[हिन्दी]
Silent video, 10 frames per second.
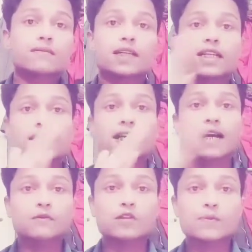हैं
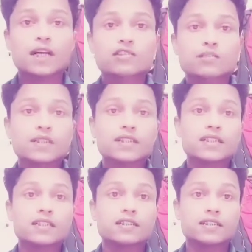इसीलिए कई
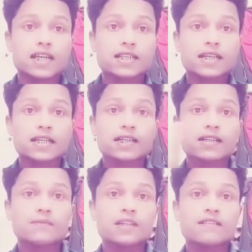कंपनियां लोगों को
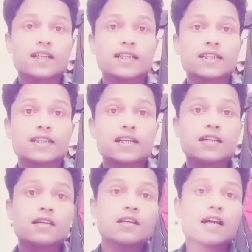घर बैठे
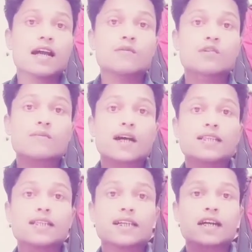बिंदी पैकिंग का
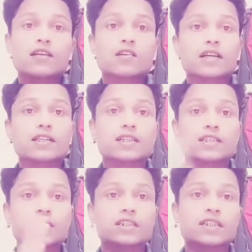काम उनके
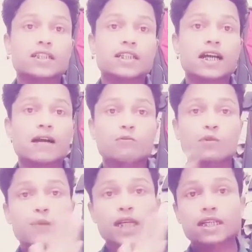घर के आसपास
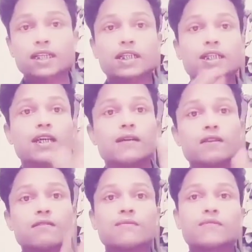देती हैं।
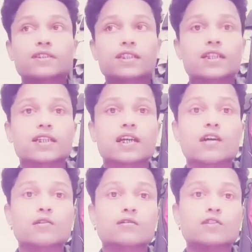जैसे अगर
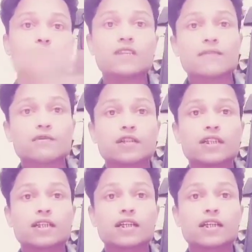आपके घर के आसपास